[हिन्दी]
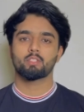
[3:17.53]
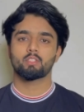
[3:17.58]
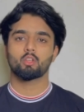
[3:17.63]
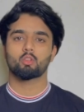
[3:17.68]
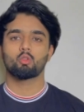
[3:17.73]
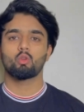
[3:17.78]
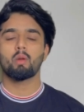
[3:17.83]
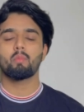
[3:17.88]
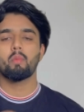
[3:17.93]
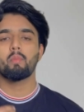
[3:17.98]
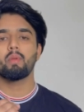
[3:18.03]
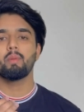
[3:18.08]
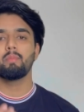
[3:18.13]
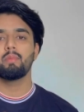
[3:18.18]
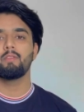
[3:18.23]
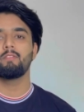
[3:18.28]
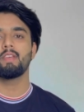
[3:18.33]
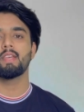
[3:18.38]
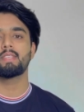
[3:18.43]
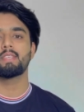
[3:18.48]
बन सकते हो आप अपनी
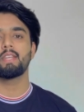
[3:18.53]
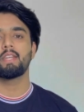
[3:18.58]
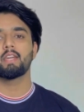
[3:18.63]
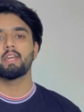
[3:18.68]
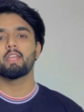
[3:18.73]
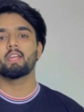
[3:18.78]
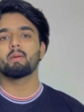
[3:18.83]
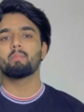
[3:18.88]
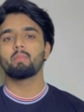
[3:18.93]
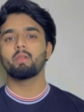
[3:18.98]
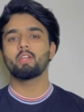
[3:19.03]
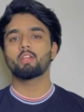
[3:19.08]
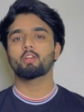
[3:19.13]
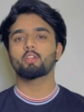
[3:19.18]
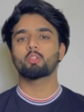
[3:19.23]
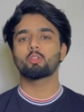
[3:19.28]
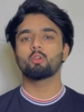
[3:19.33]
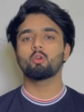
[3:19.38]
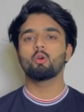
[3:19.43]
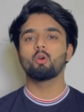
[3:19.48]
बीबीएससी डिग्री कंप्लीट
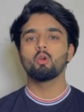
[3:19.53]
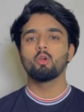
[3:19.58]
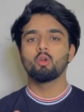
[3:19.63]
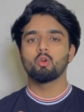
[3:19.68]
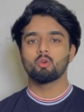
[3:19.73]
करते हो